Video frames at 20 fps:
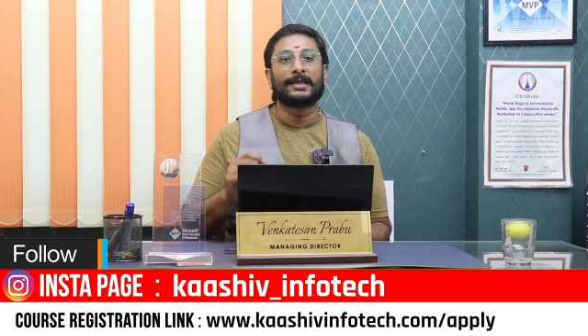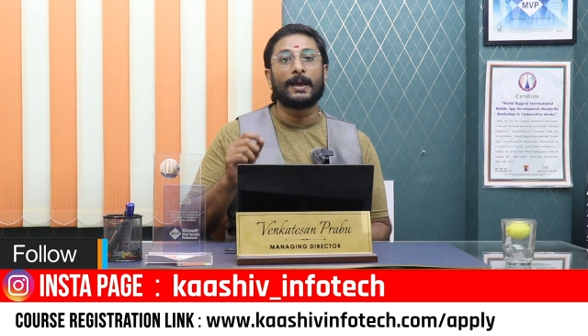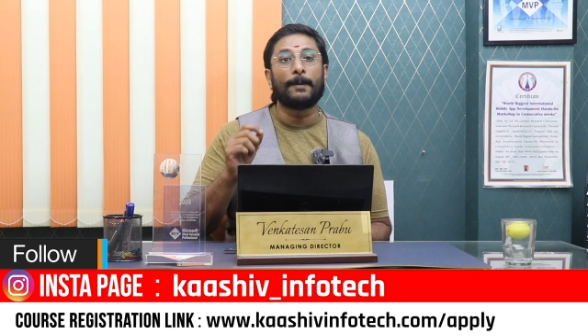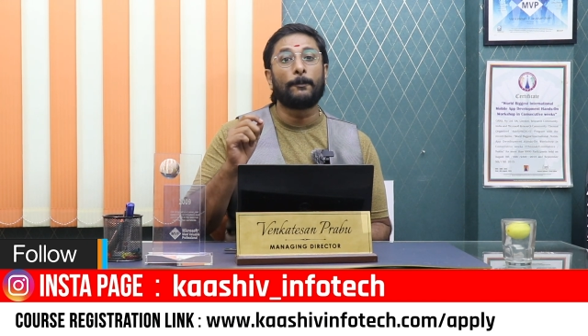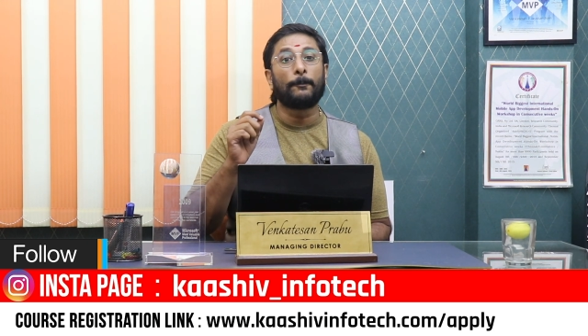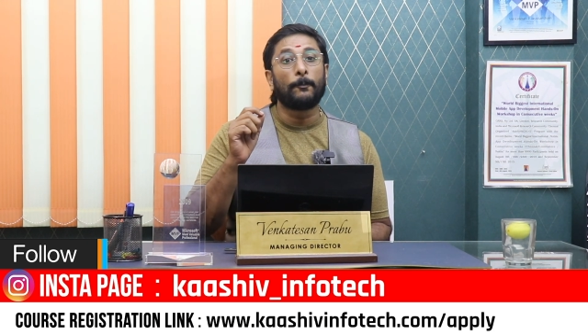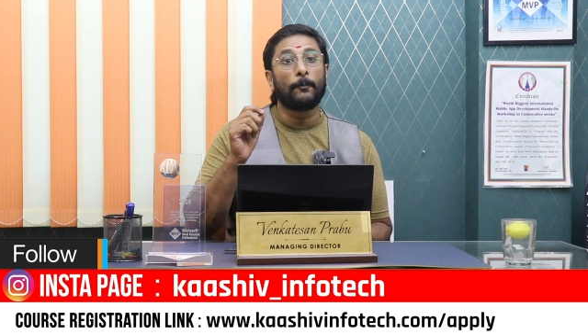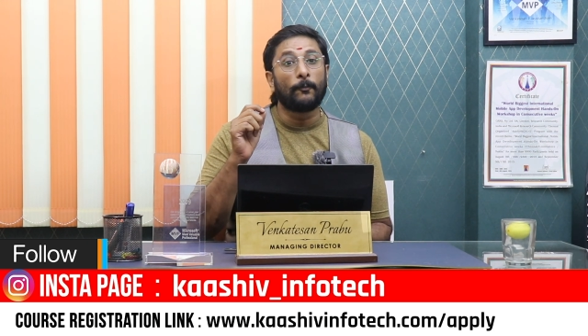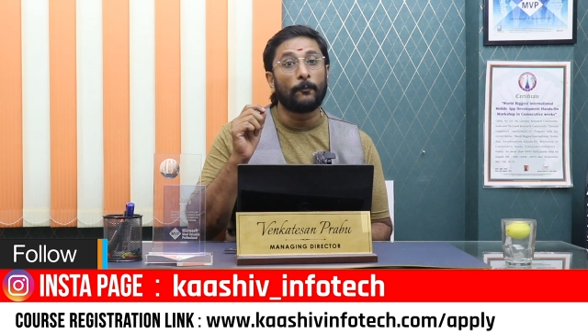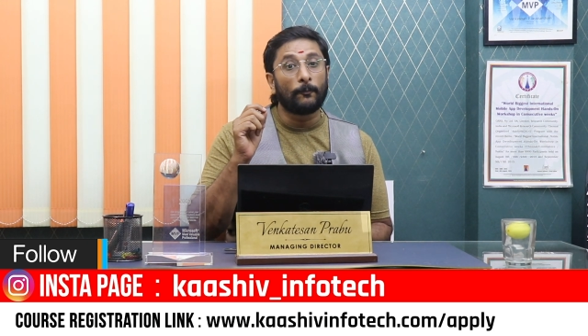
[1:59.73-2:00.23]

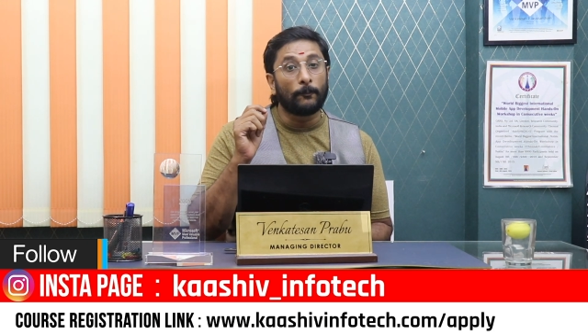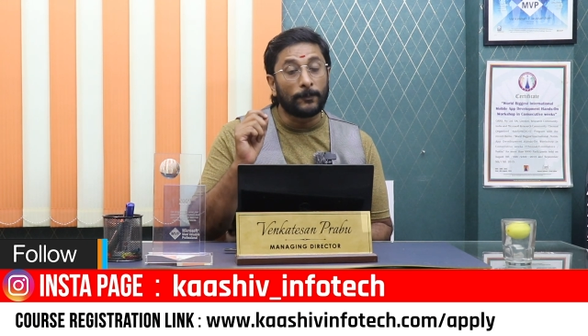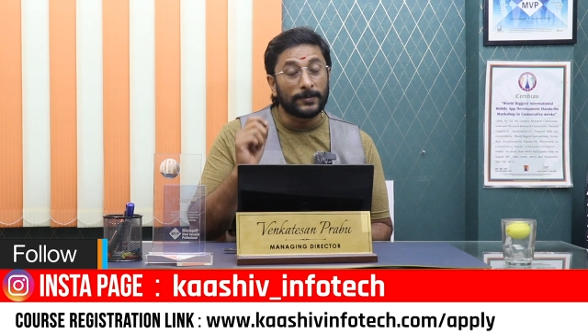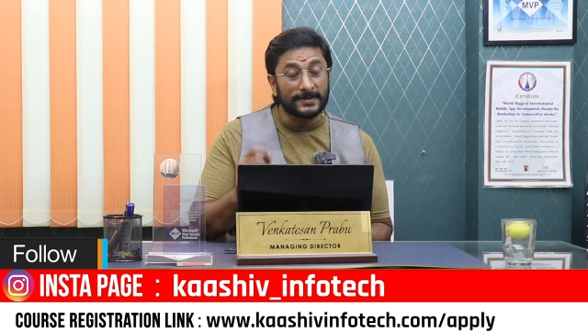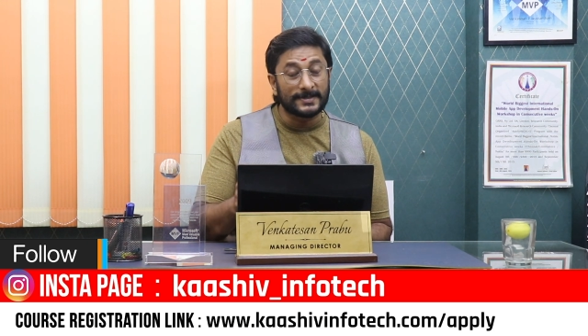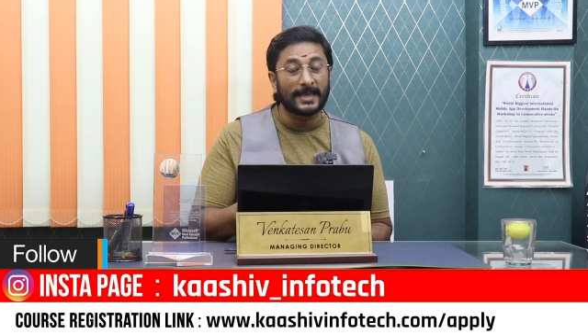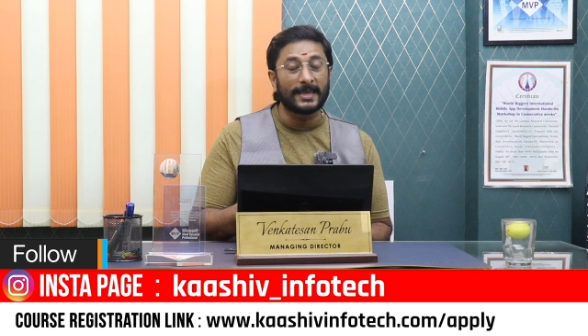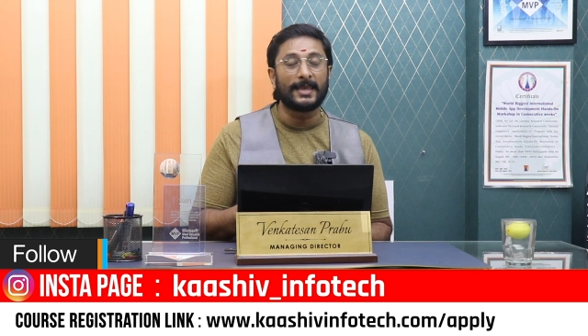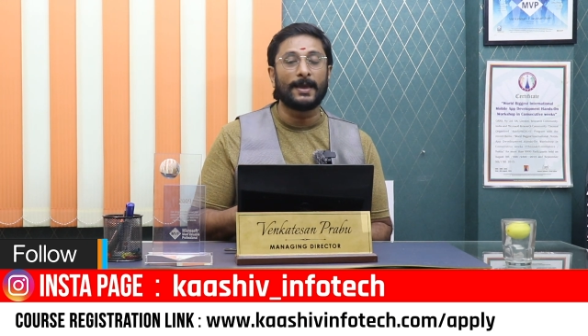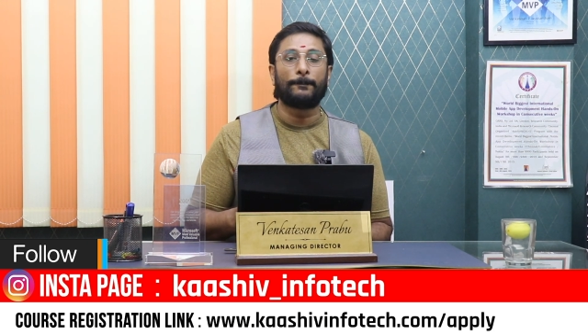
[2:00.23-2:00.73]
நீங்கள்
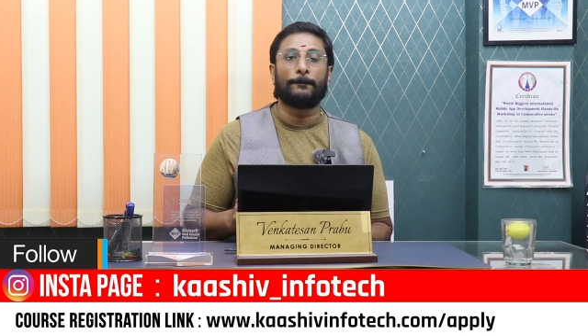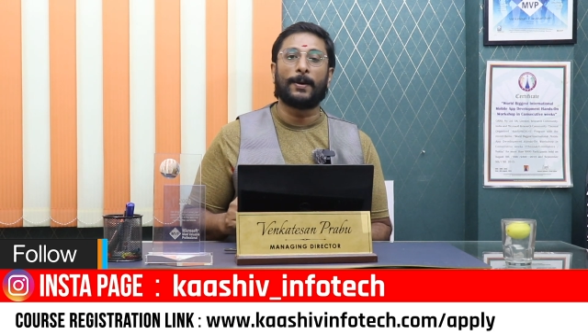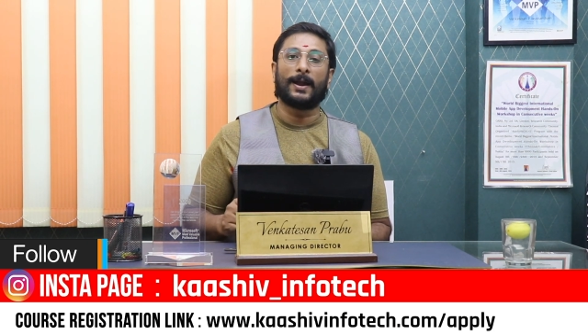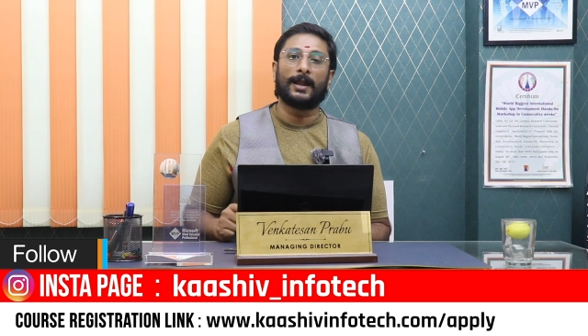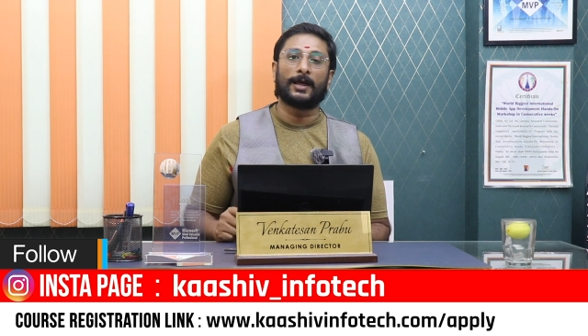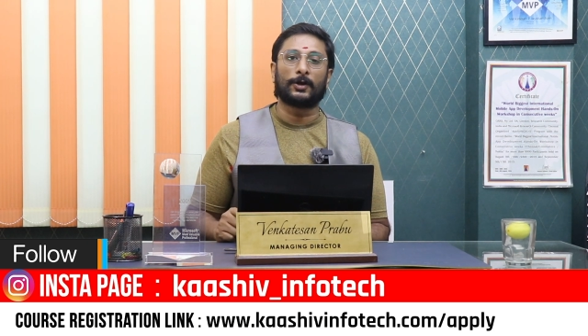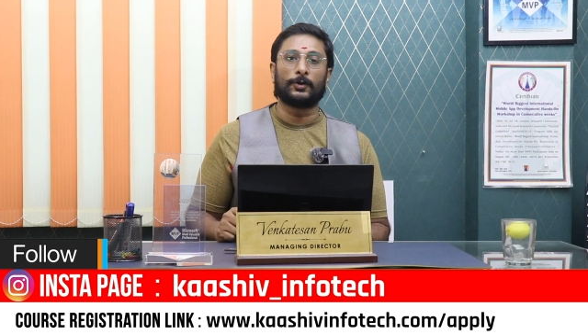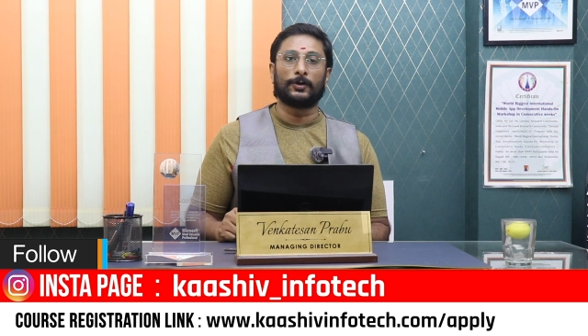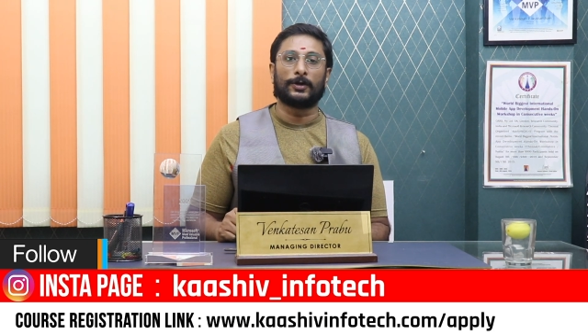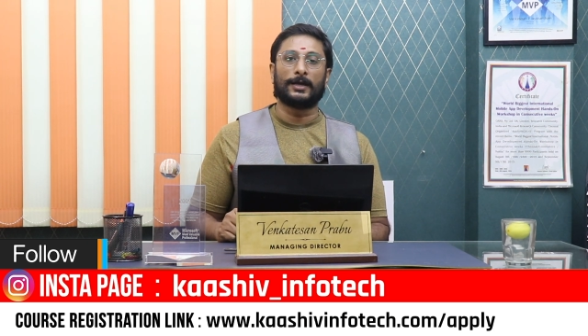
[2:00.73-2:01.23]
செய்ய
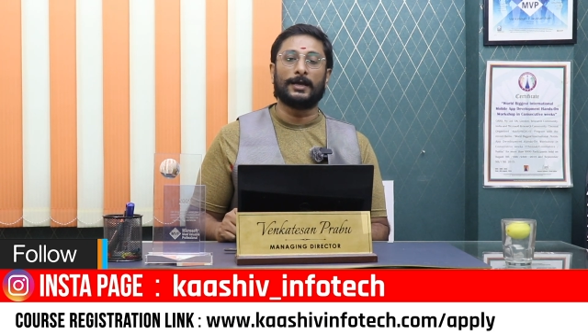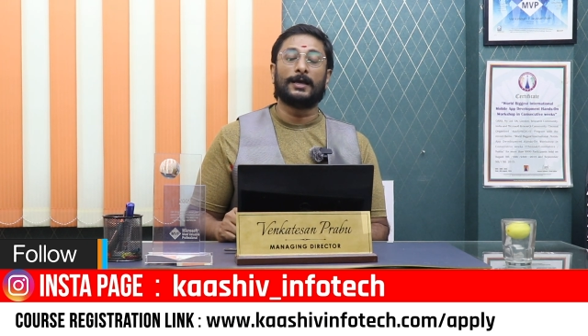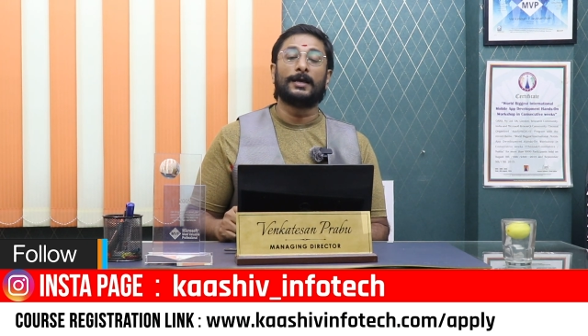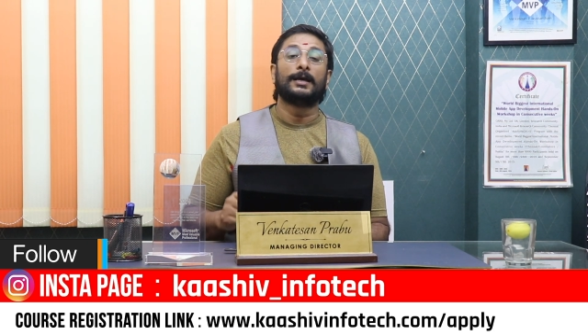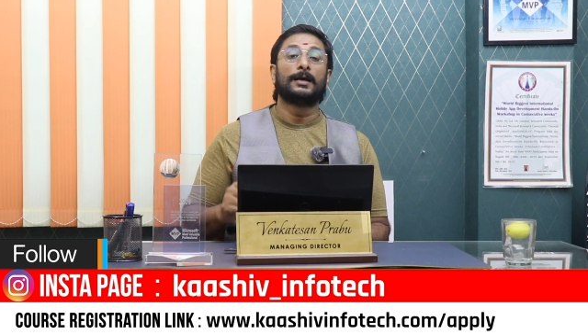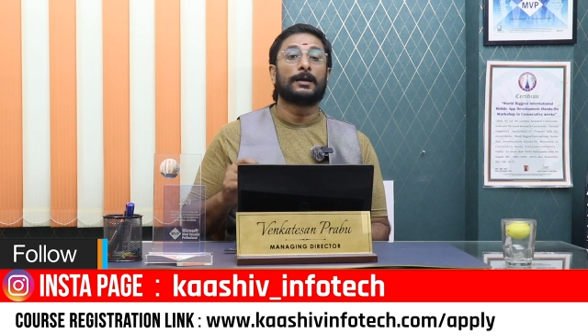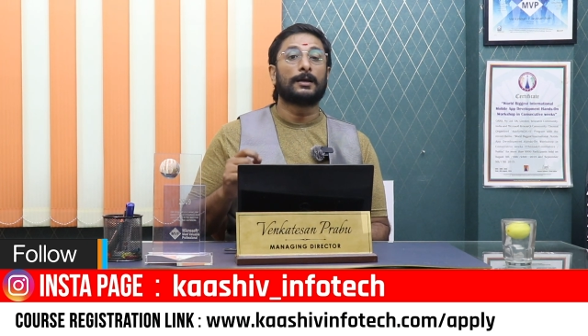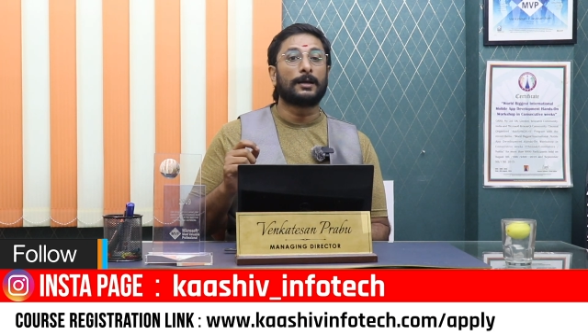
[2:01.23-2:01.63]
பழகணுங்க